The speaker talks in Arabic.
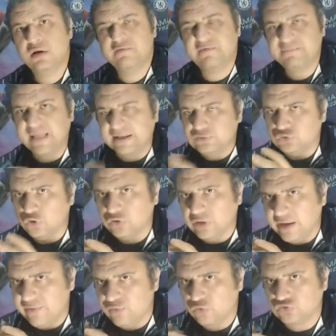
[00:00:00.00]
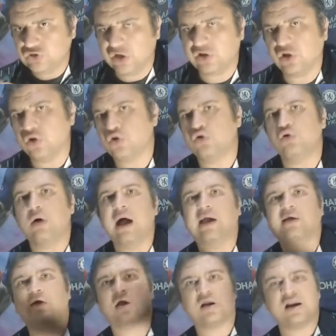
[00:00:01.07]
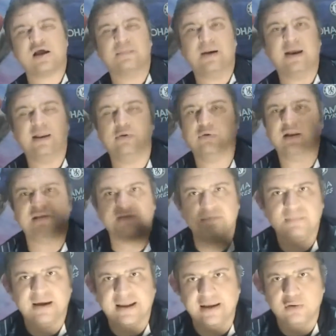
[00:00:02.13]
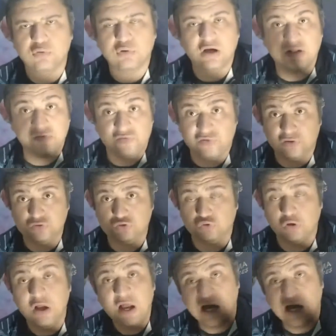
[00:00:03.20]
في بدايه الشوط الثاني سلوتشار قرر ان هو هيغير ايريك بايلي وينزل مكانه جادون سانشو